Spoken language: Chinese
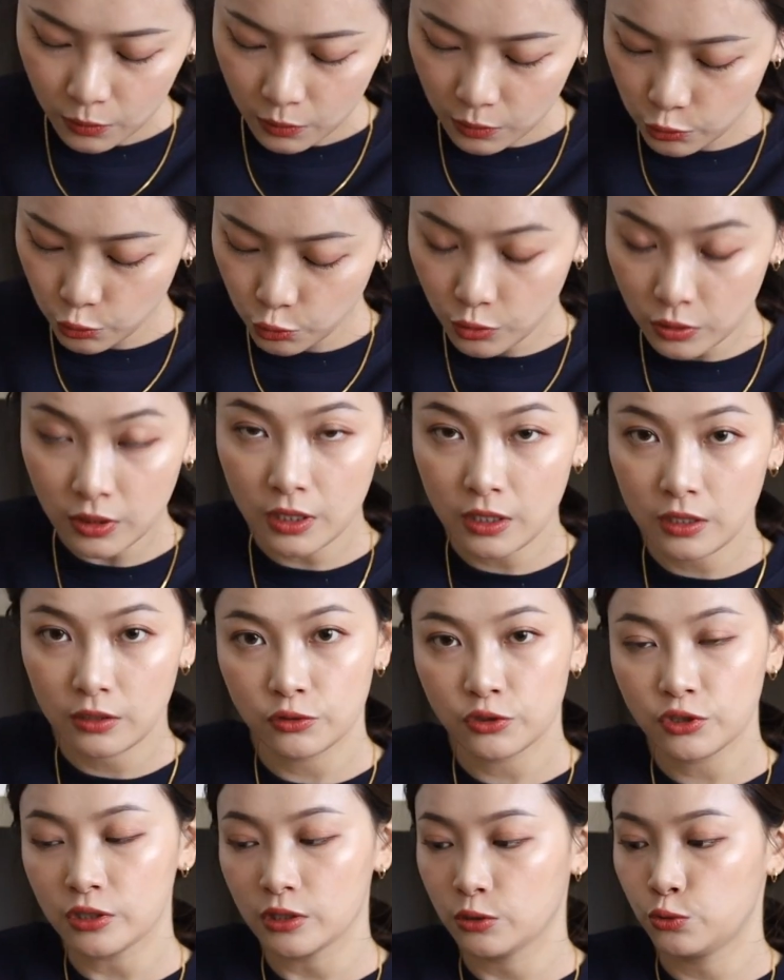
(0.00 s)
我决
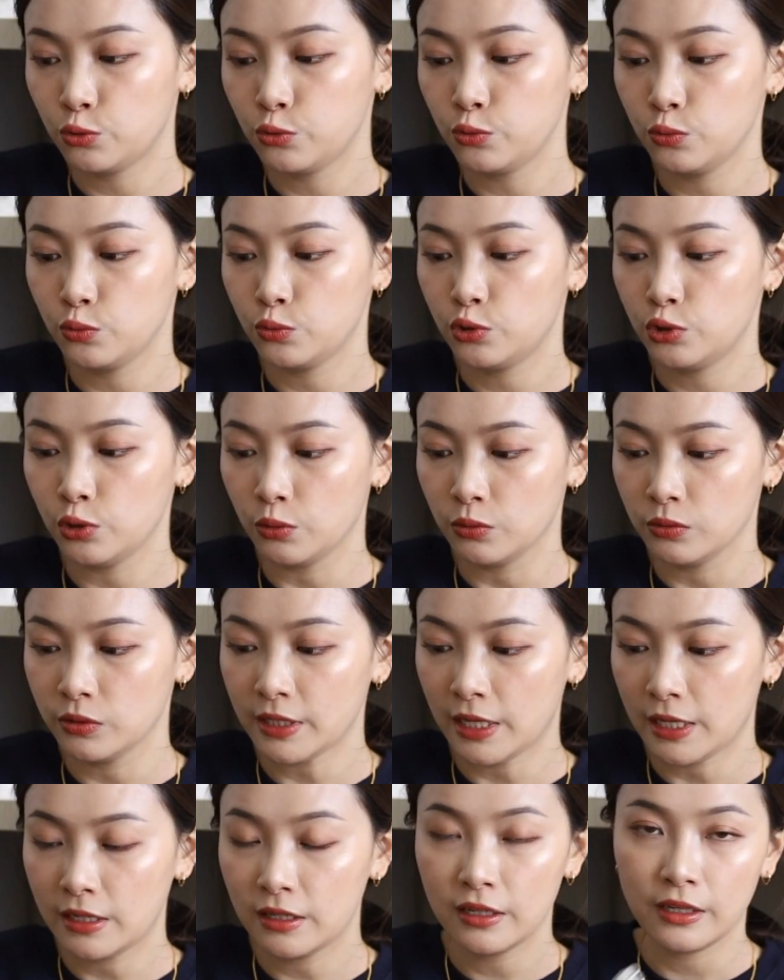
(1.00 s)
定舍去九
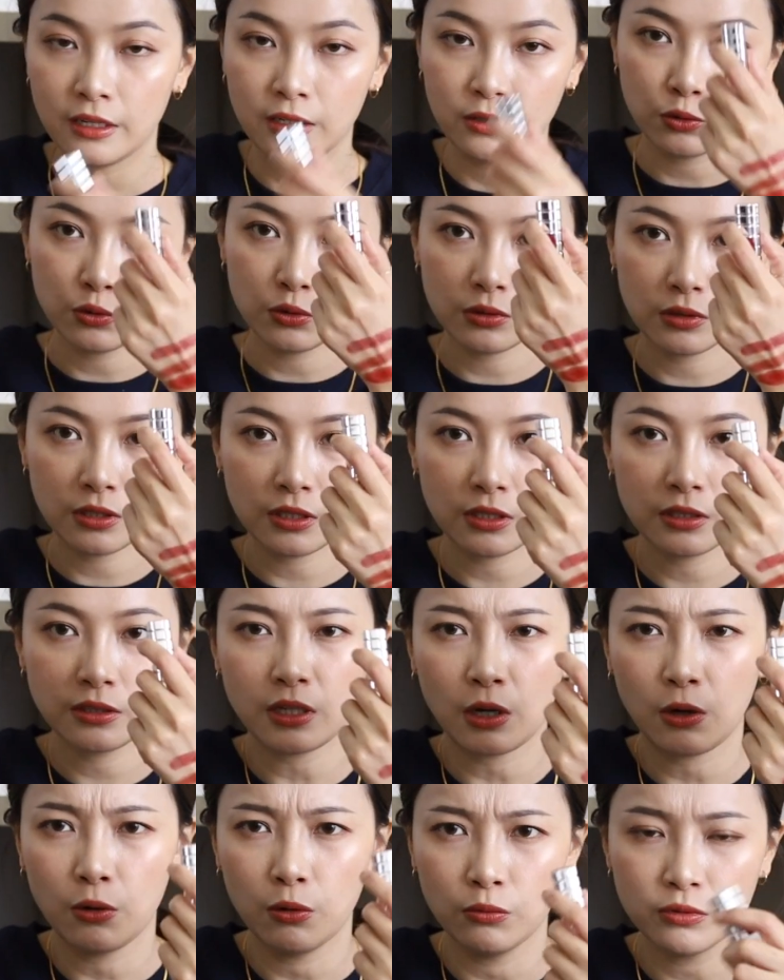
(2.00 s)
三零，就是这个
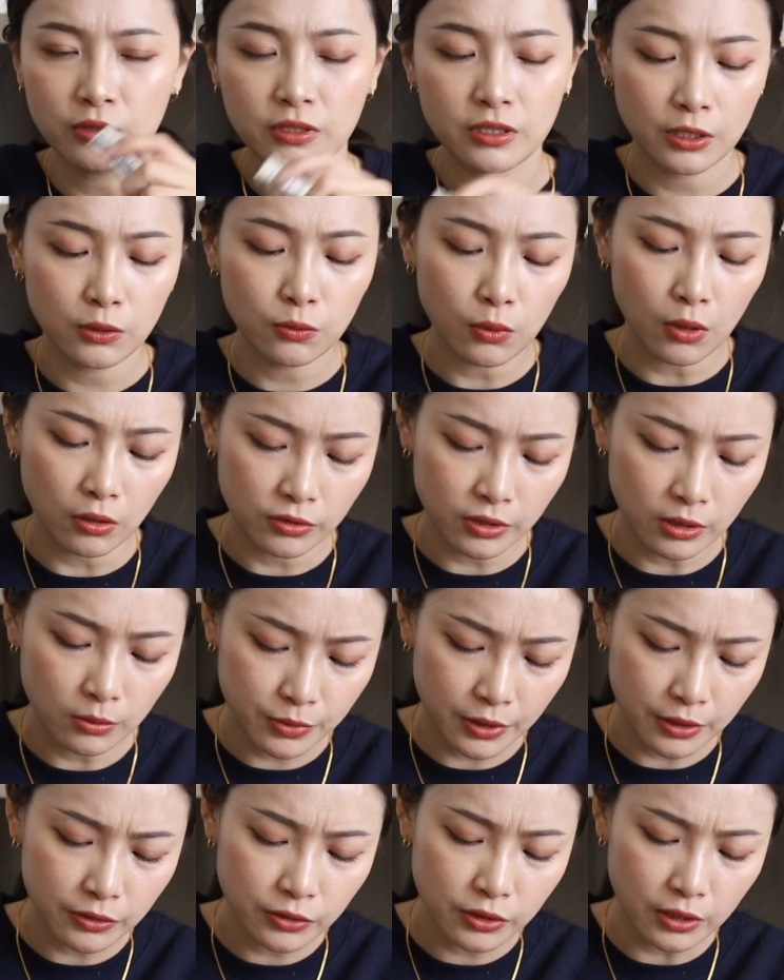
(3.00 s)
枣红色，因为我好像
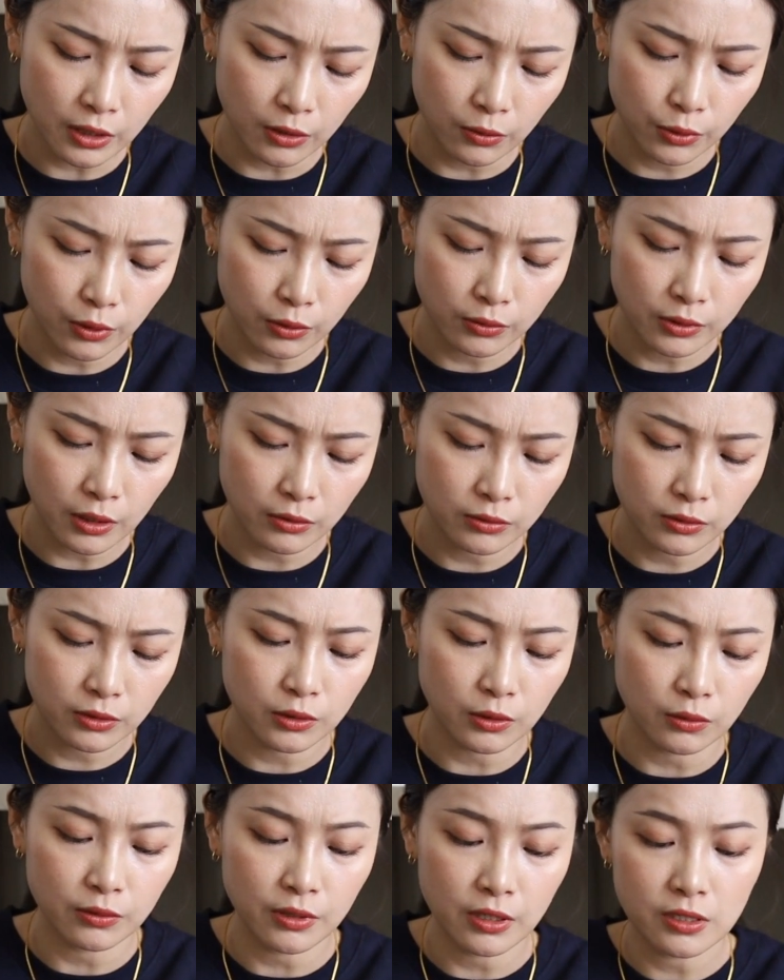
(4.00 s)
比较少用到这
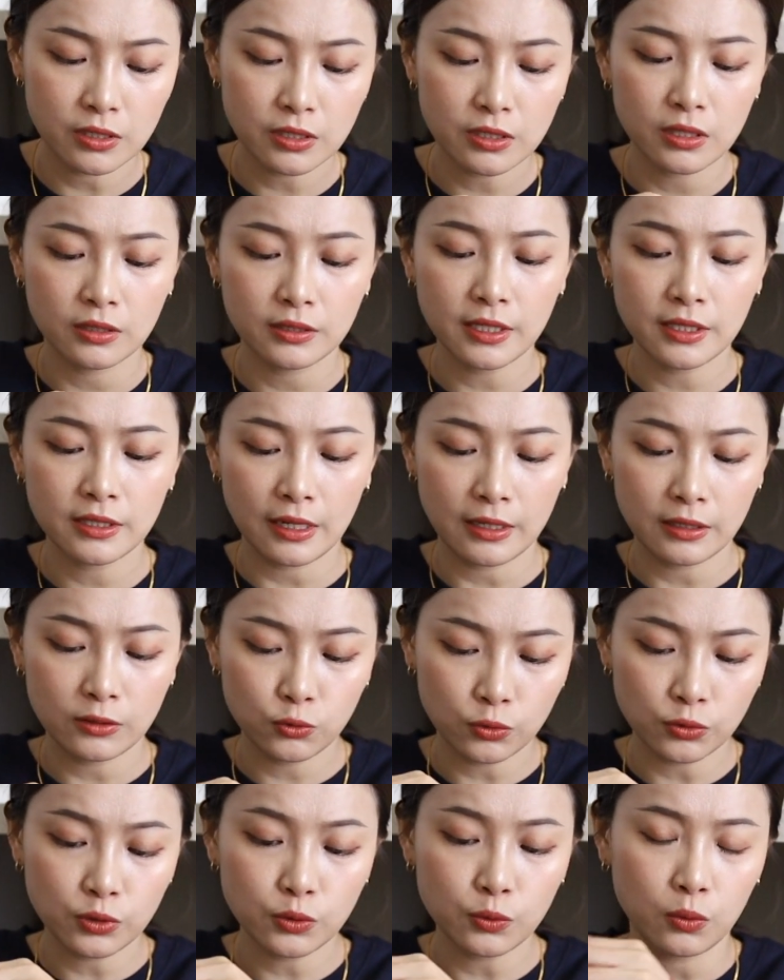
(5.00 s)
种颜色。再来
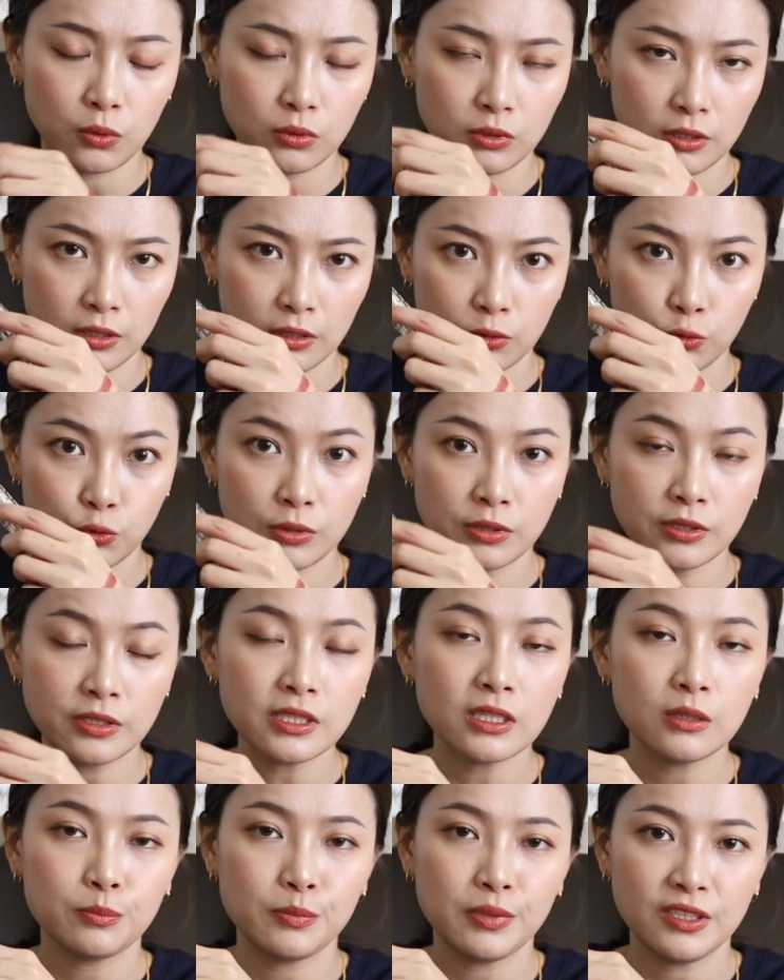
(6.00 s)
就是我的唇
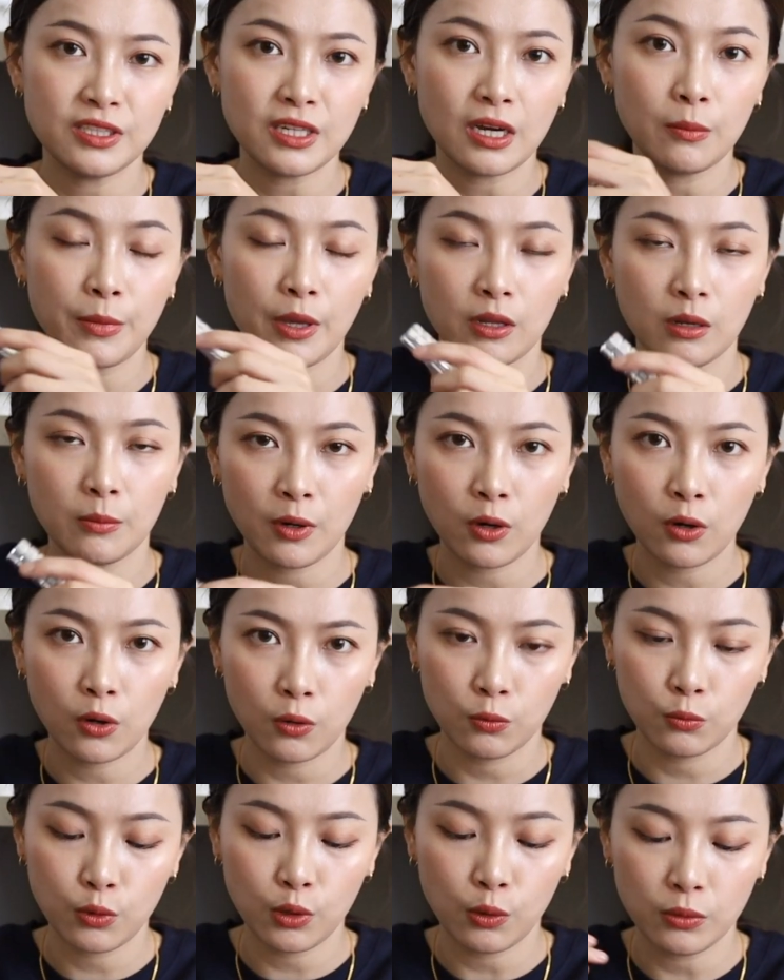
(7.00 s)
色比较没有那么
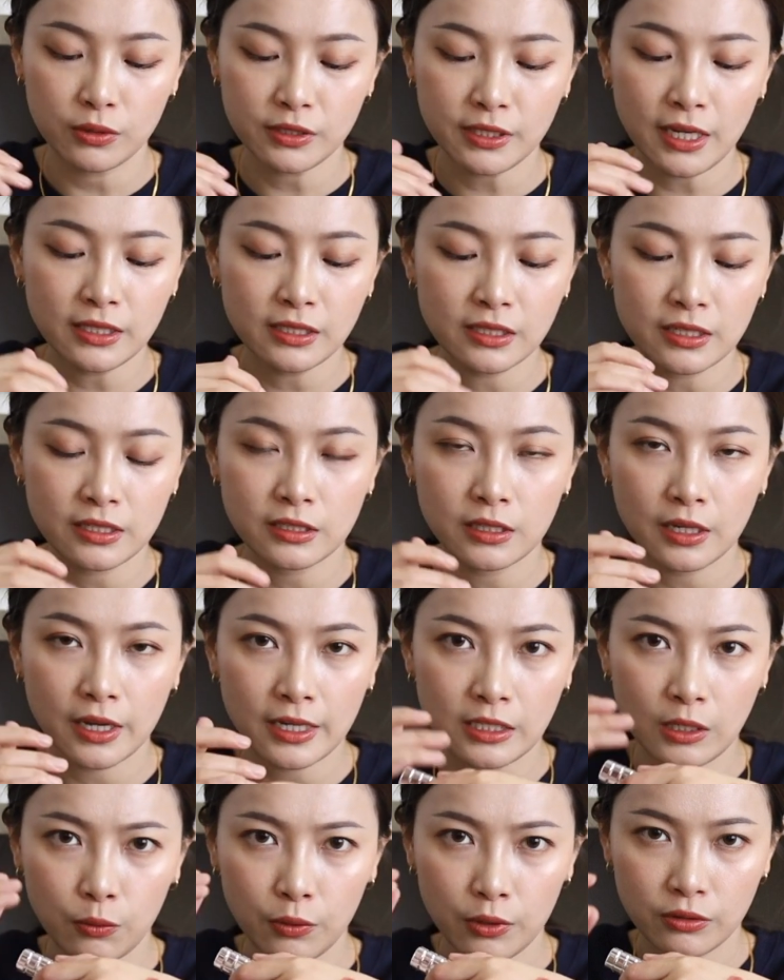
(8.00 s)
红润，我擦这个颜色
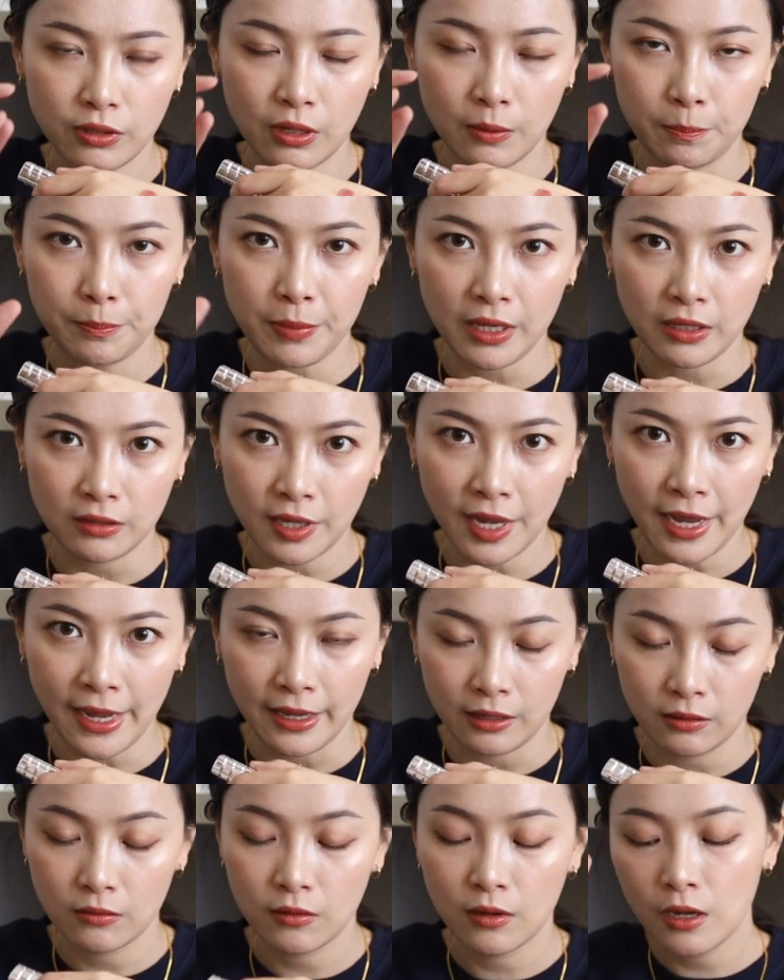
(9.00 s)
看起来会有点病
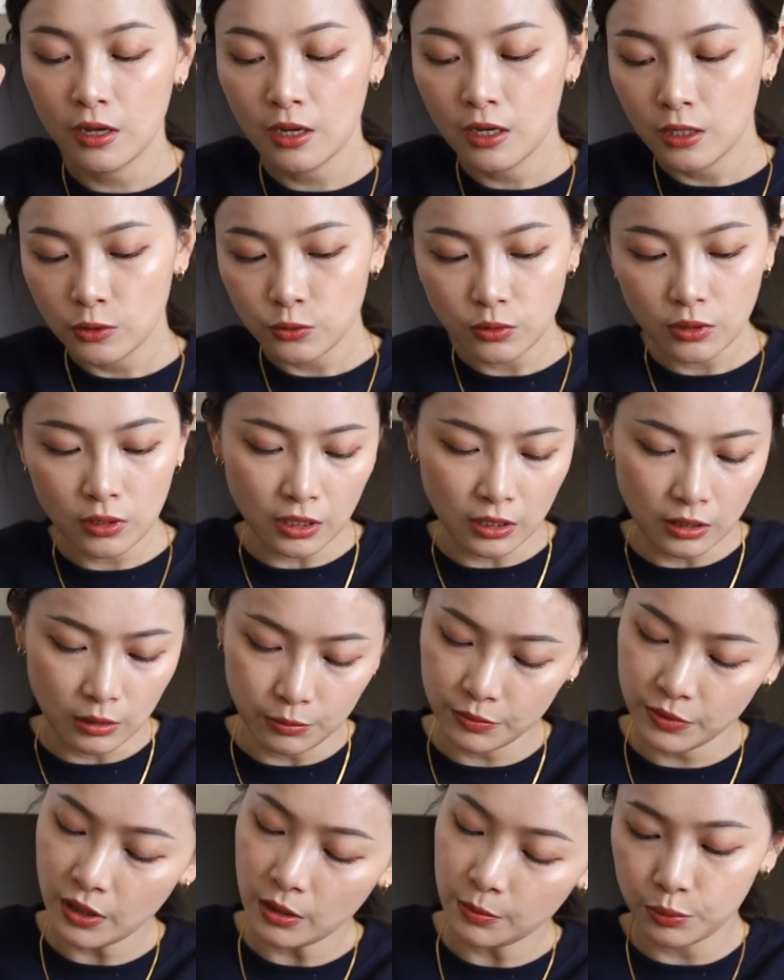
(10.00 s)
态。所以可
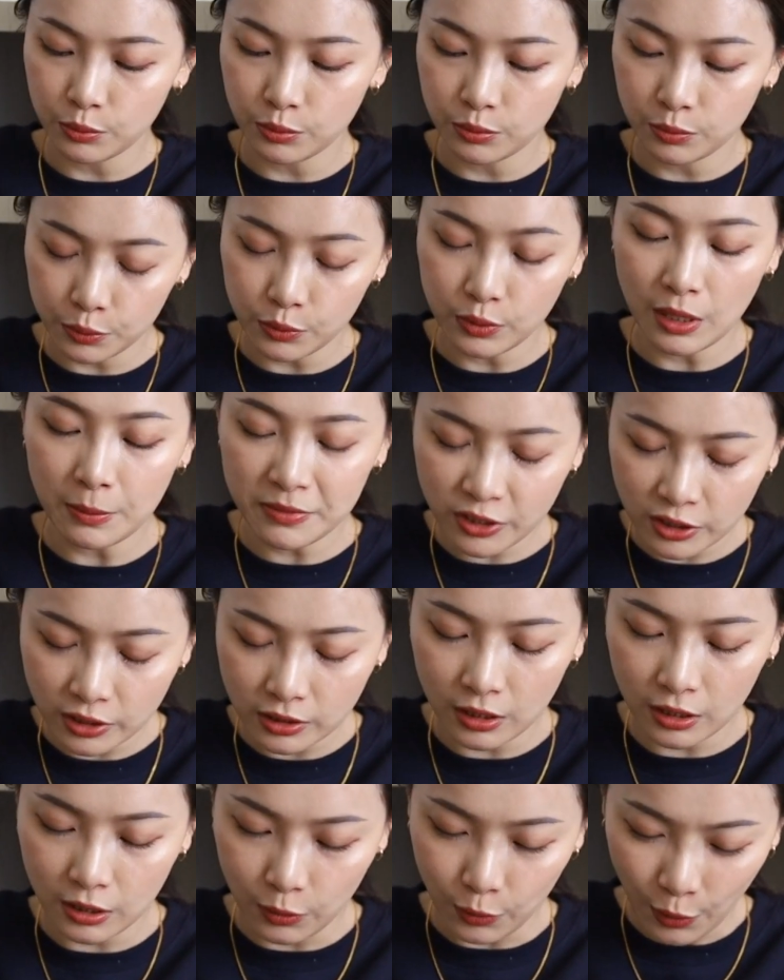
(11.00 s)
能比较不不那么
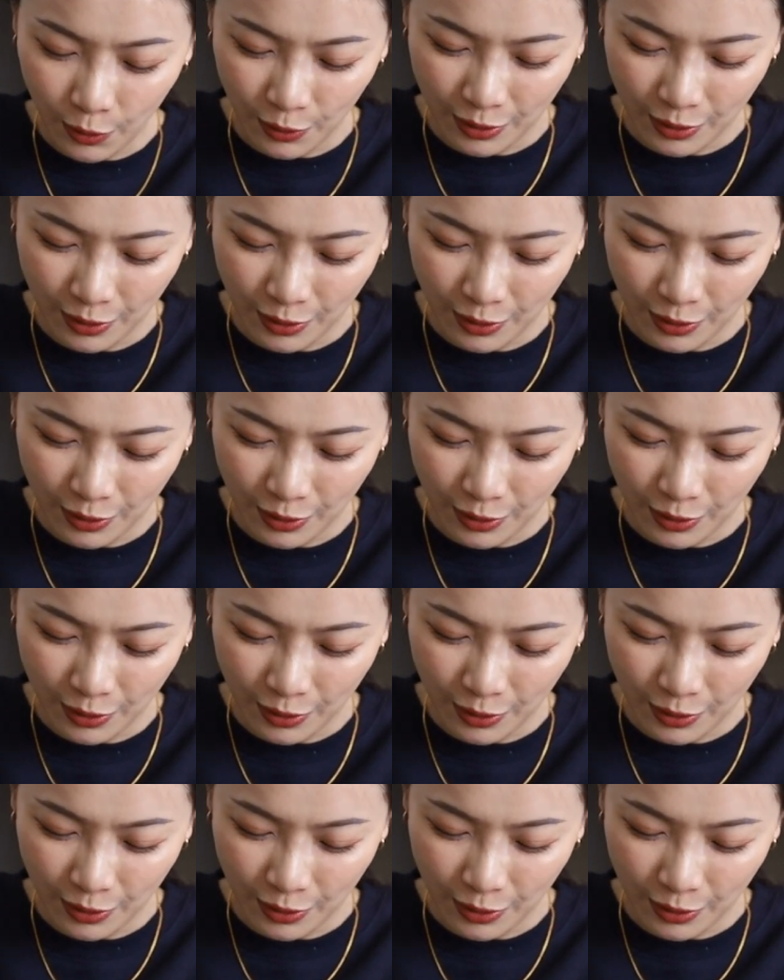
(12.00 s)
适合我，